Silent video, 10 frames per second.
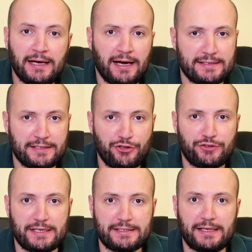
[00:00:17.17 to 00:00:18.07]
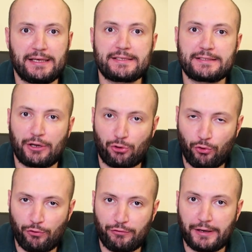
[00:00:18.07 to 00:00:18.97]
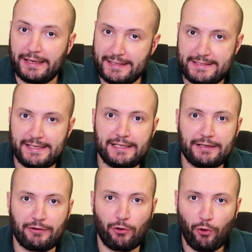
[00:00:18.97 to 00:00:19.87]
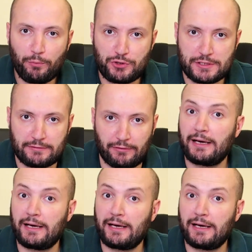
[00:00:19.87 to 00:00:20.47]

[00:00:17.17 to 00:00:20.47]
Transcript: а значит создания здорового и сильного общества,